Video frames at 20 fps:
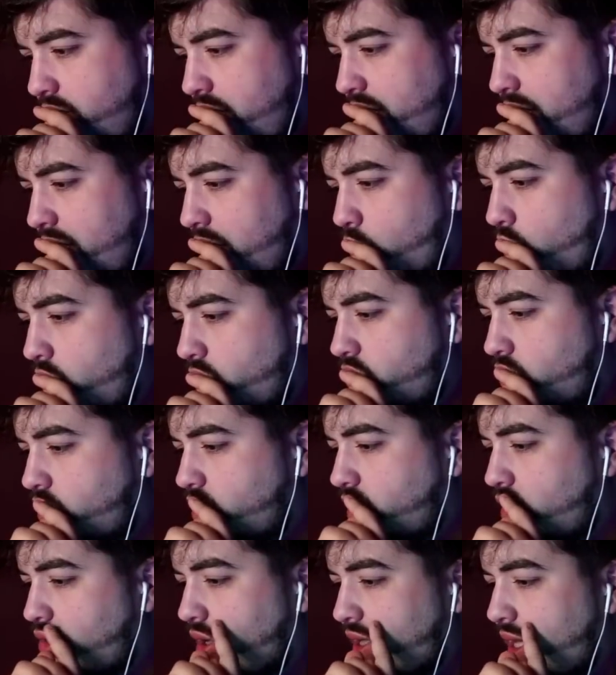Siete
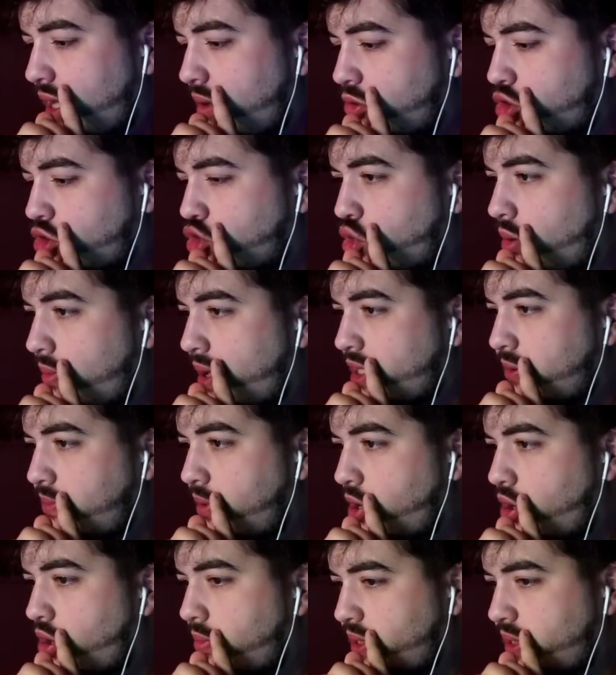huesos, aunque tenemos uno más,
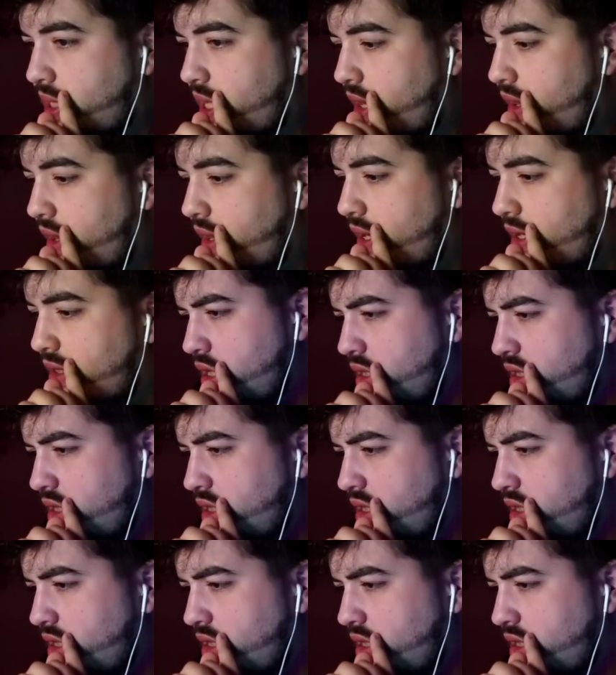pero no pasa nada.